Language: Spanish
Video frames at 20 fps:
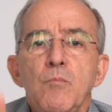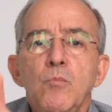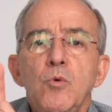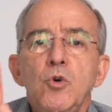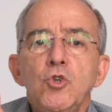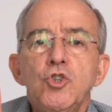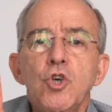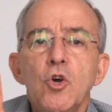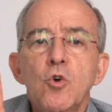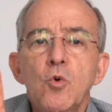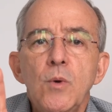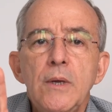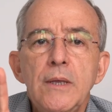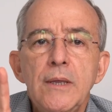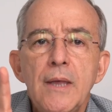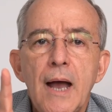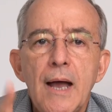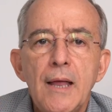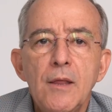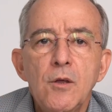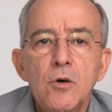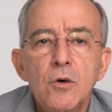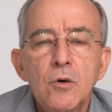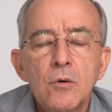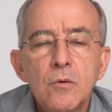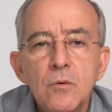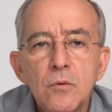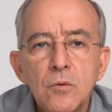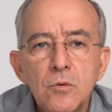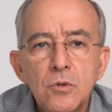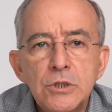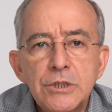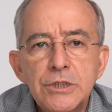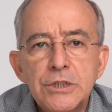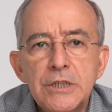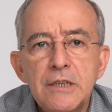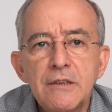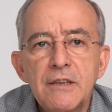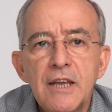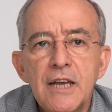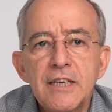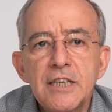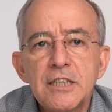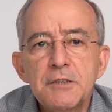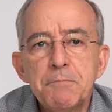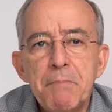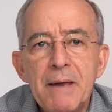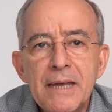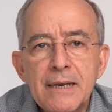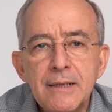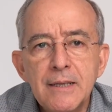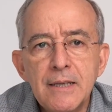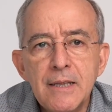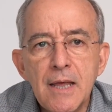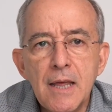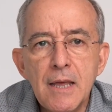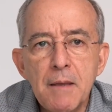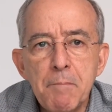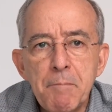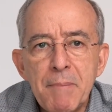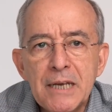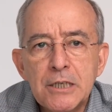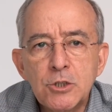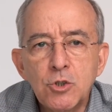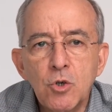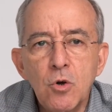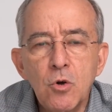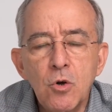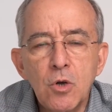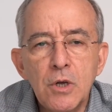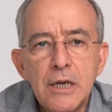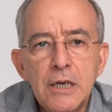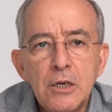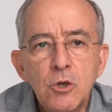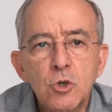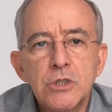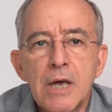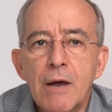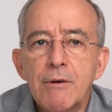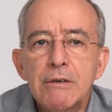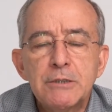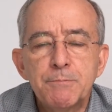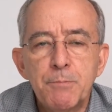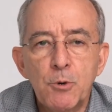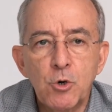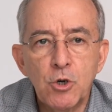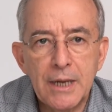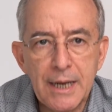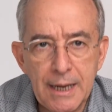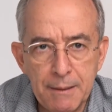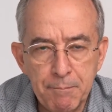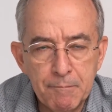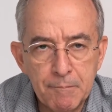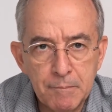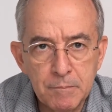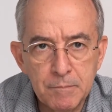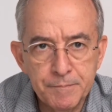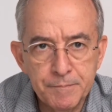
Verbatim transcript: Mucho cuidado si tienes pérdida de peso y no sabes por qué.